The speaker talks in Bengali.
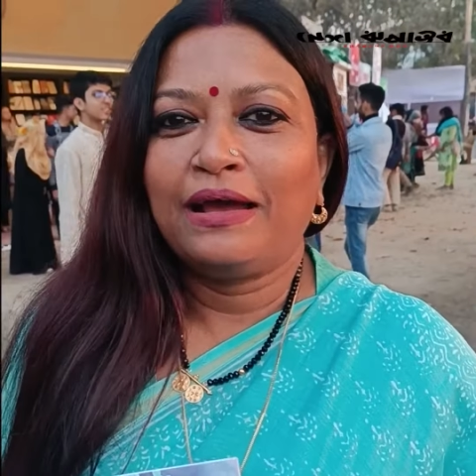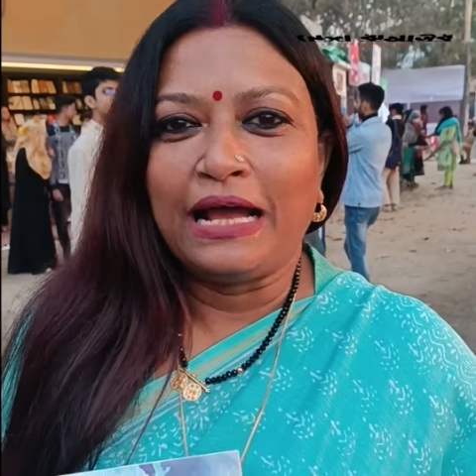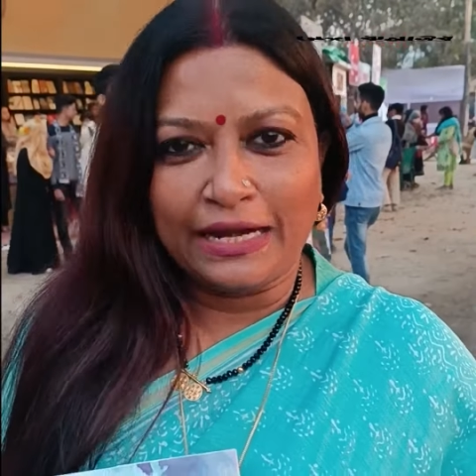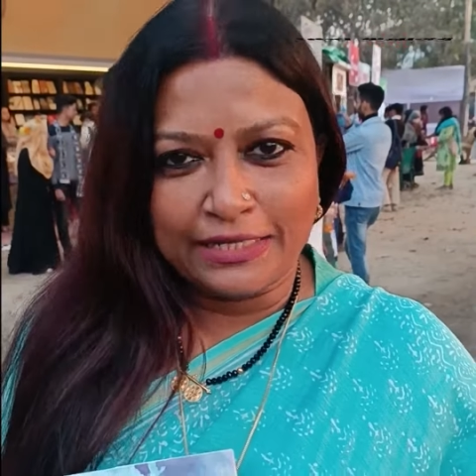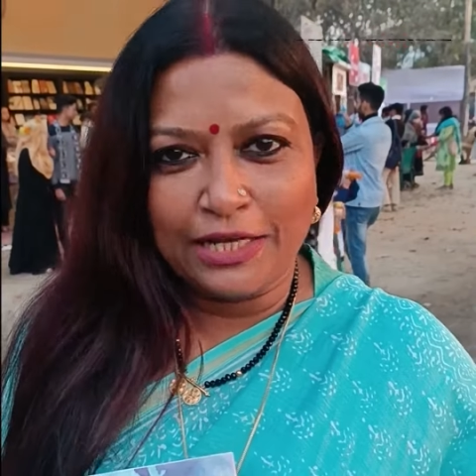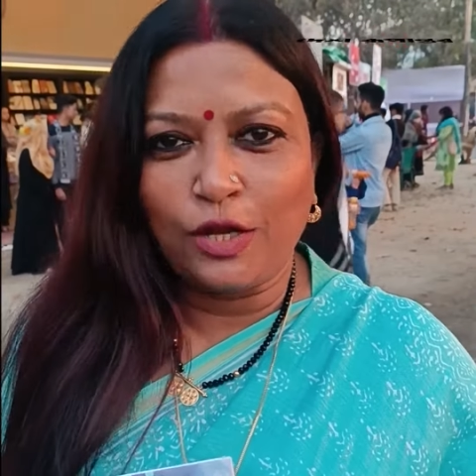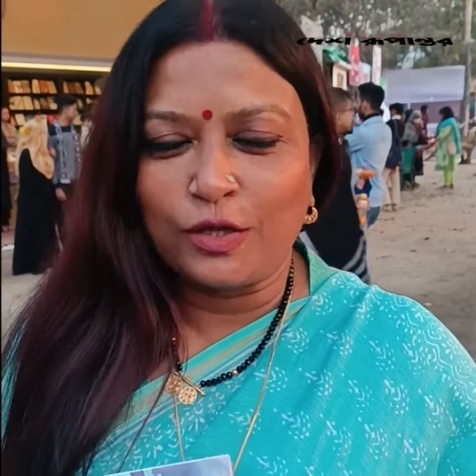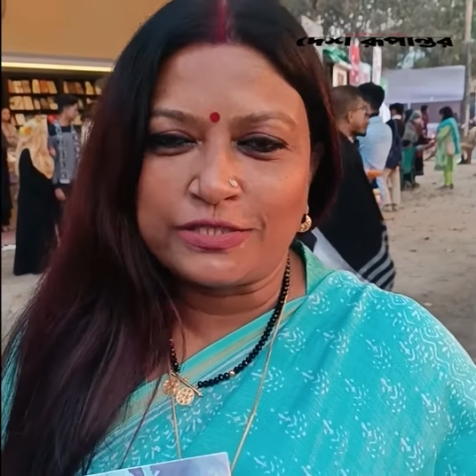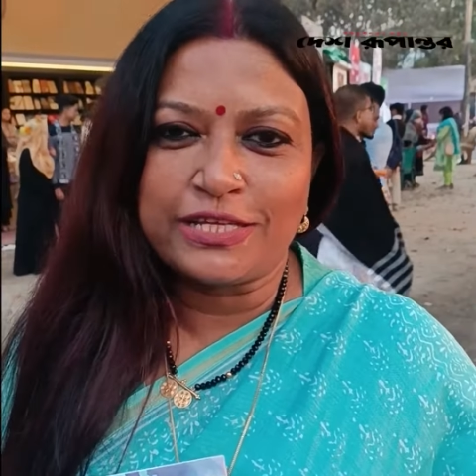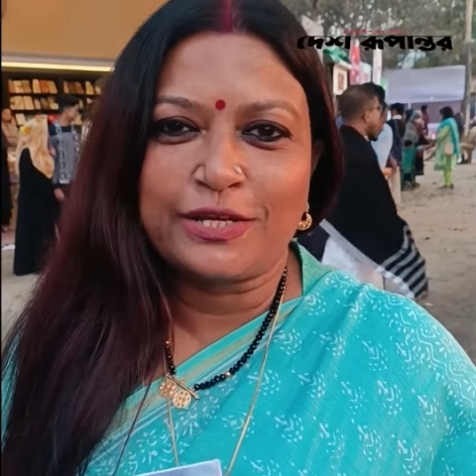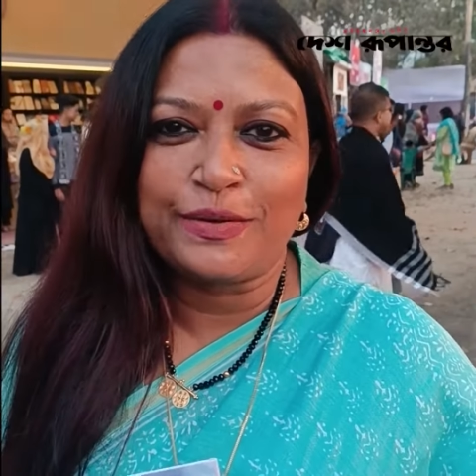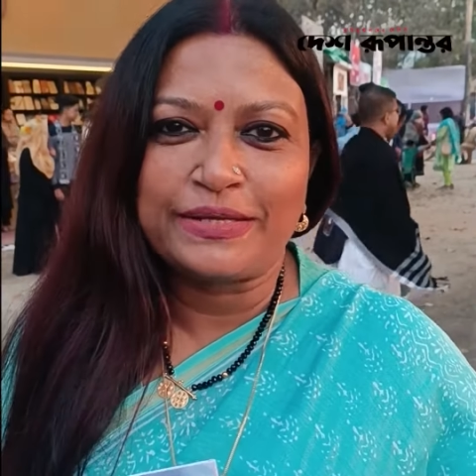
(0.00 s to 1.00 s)
গানের
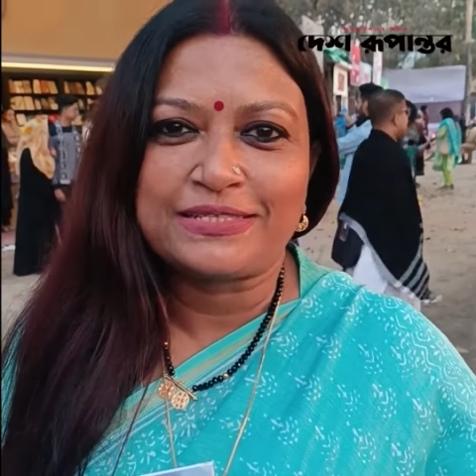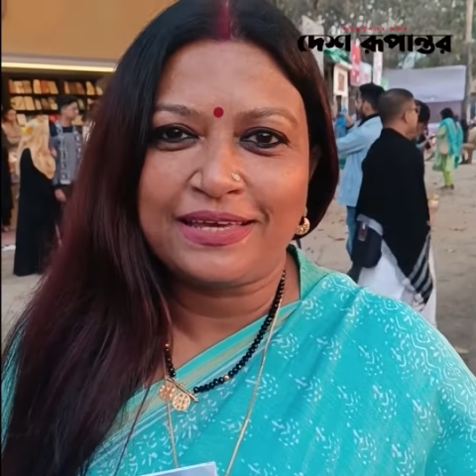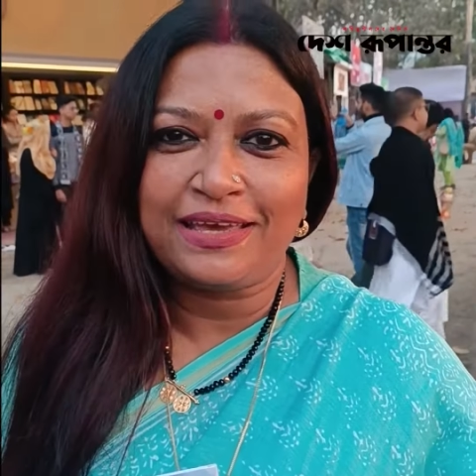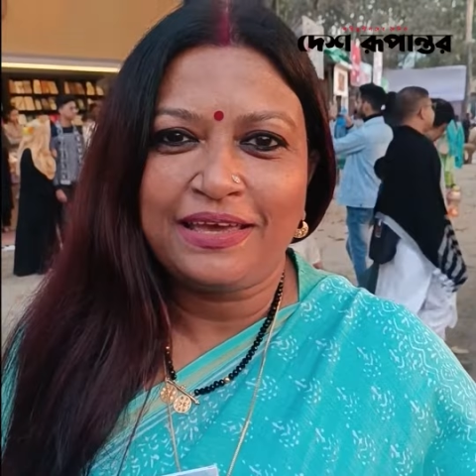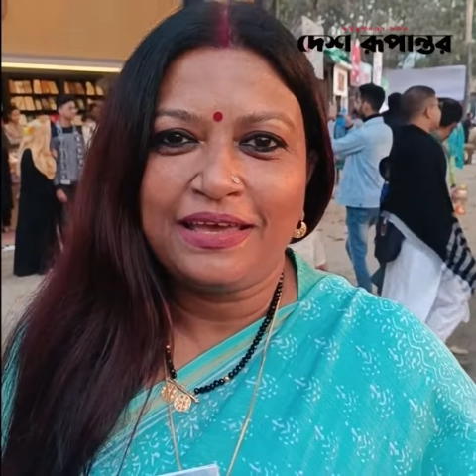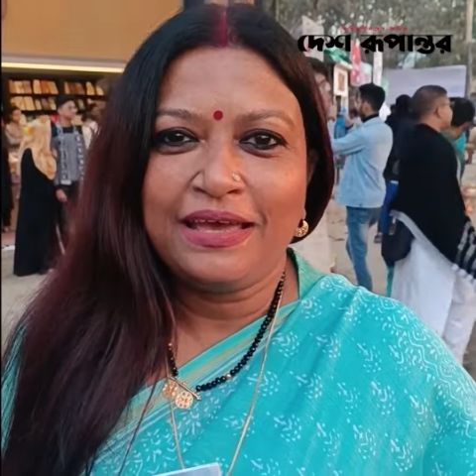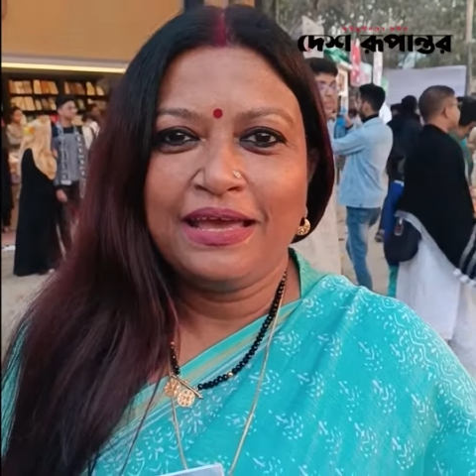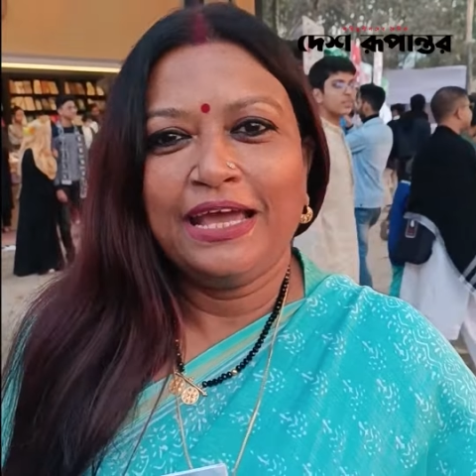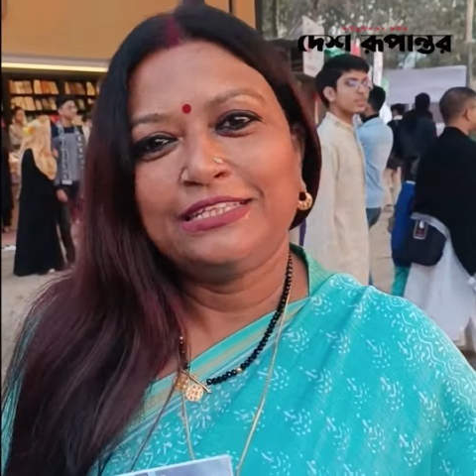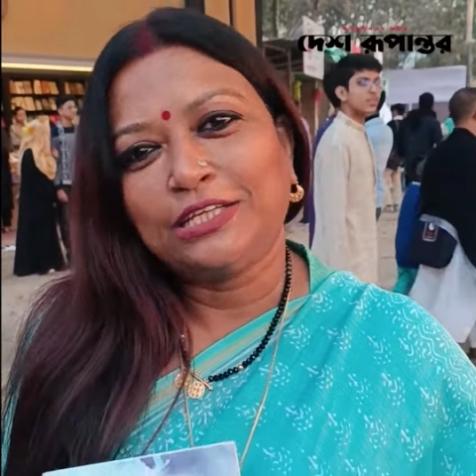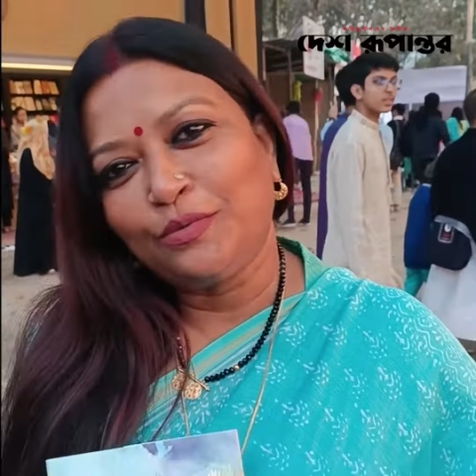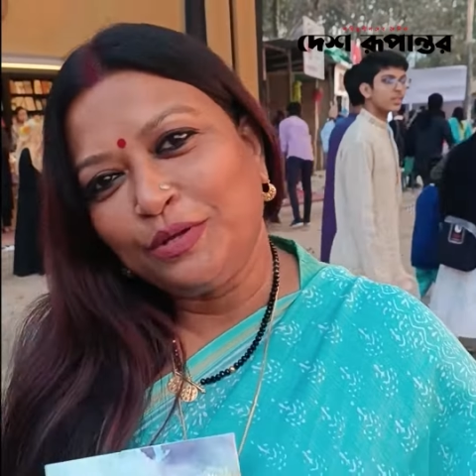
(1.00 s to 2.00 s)
লঞ্চিং হয়েছে
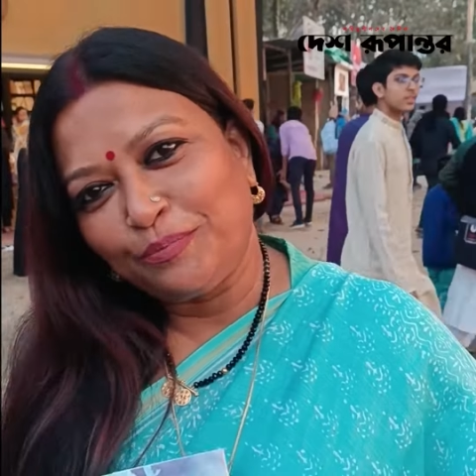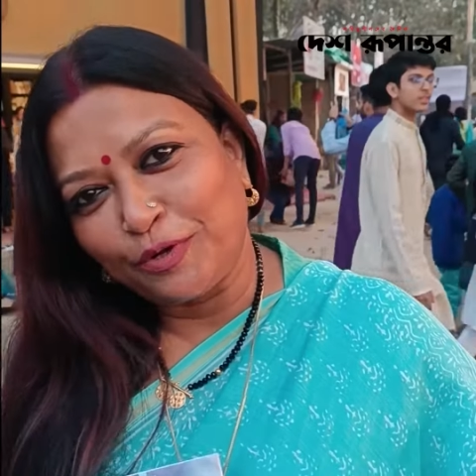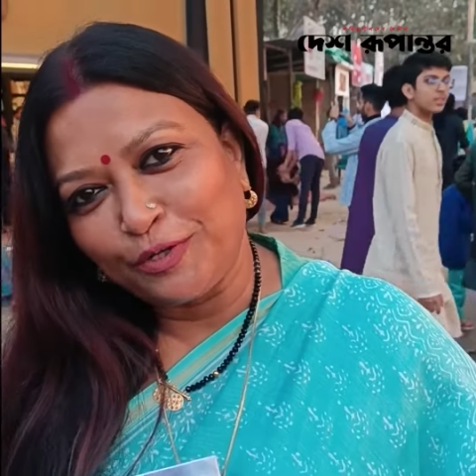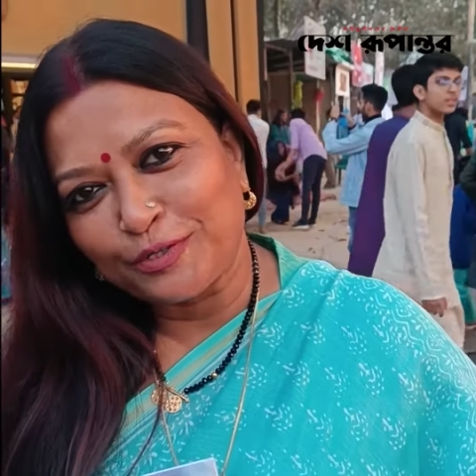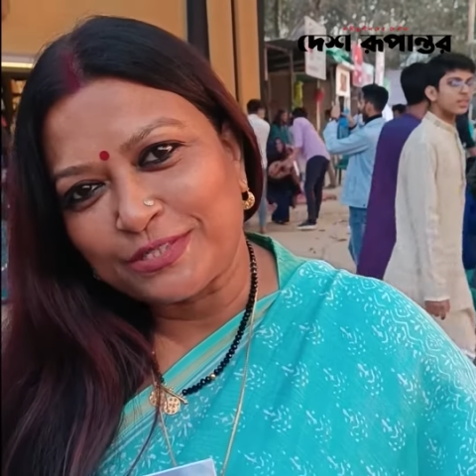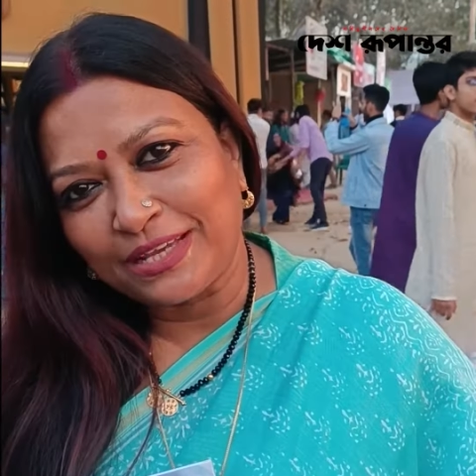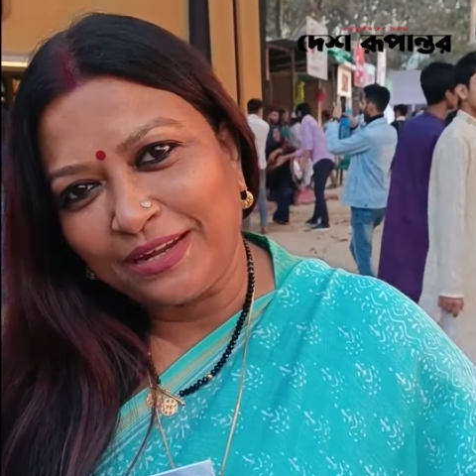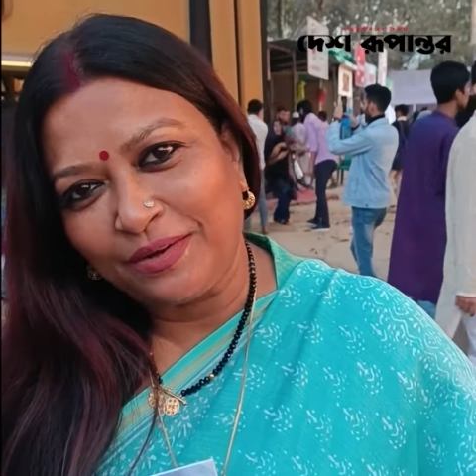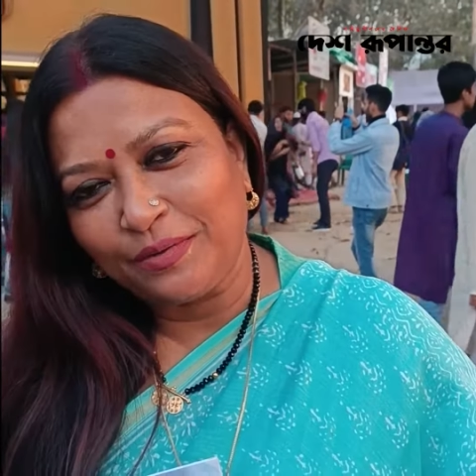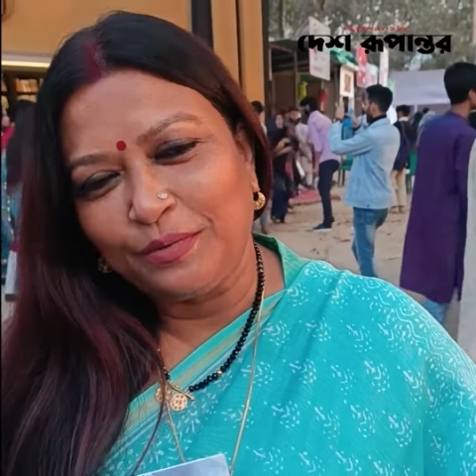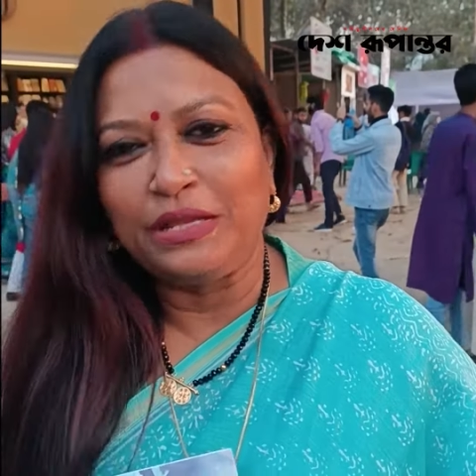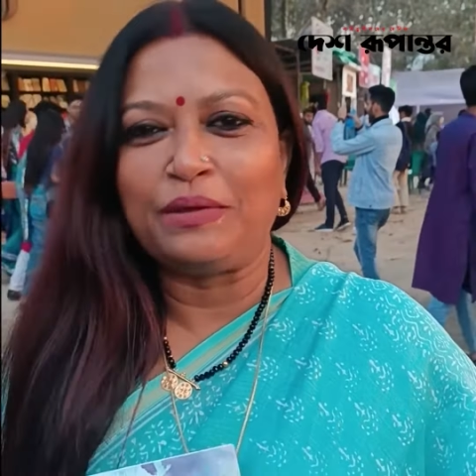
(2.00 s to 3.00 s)
এটা উনি প্রডিউসার
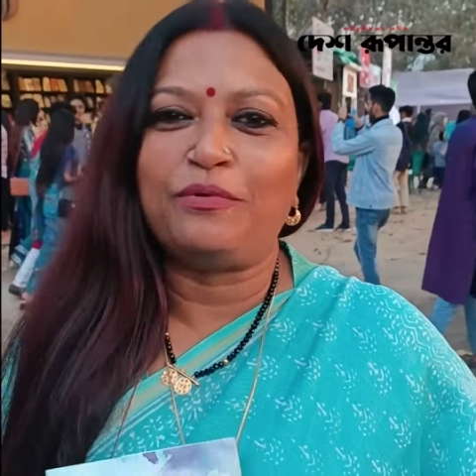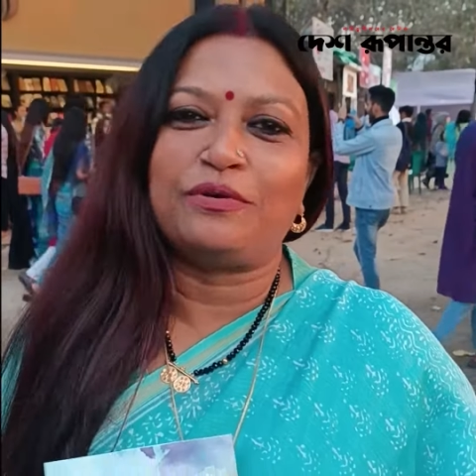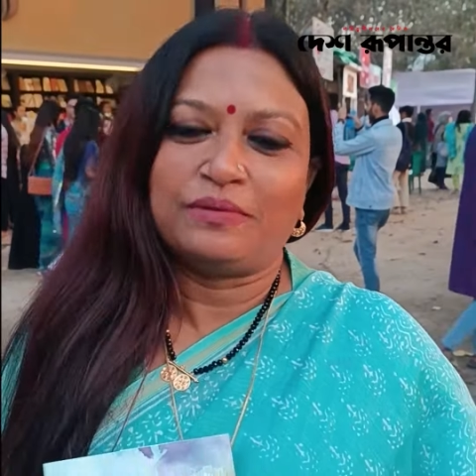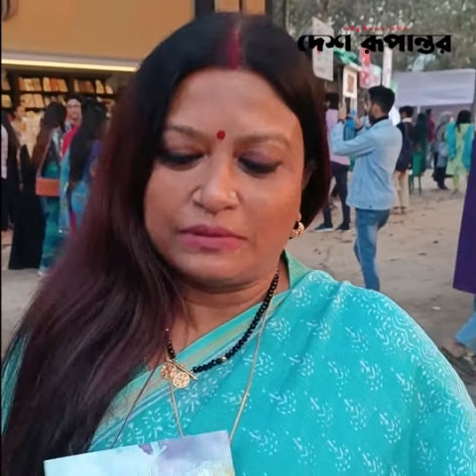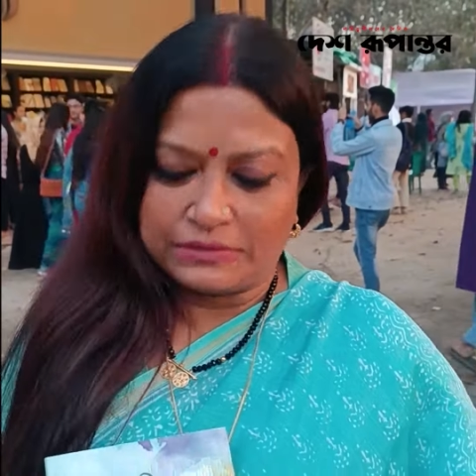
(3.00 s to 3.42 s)
উনি এবং